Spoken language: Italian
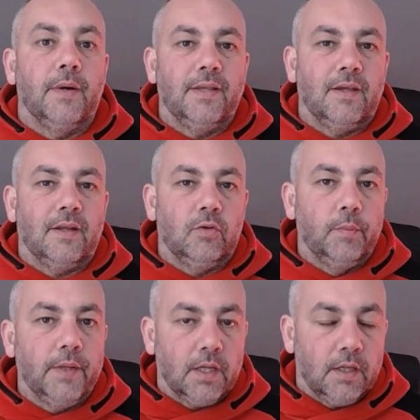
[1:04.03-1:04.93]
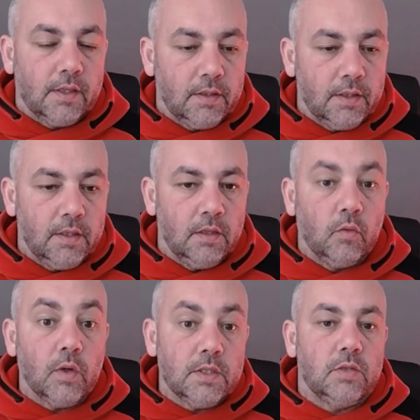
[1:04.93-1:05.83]
maniera adoperarli, in
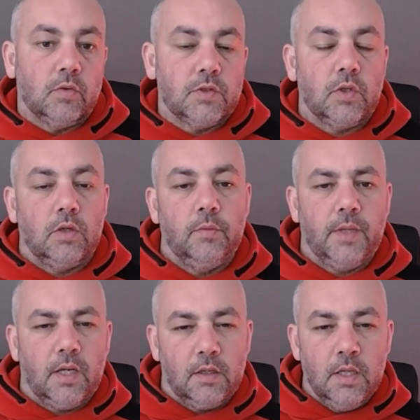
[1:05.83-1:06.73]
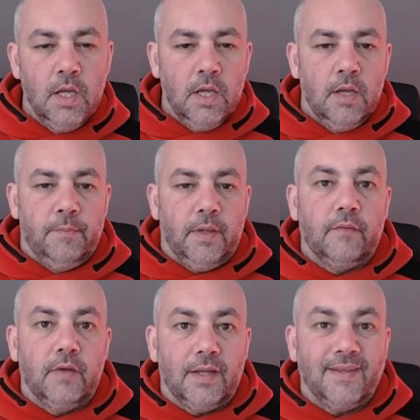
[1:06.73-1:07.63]
quale situazione adoperarli per
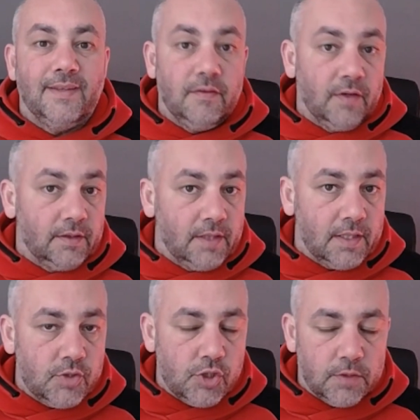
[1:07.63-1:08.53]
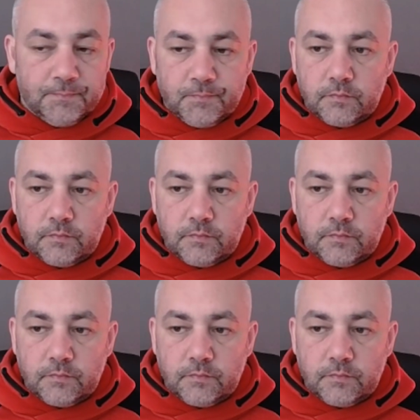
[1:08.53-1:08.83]
avere dei vantaggi.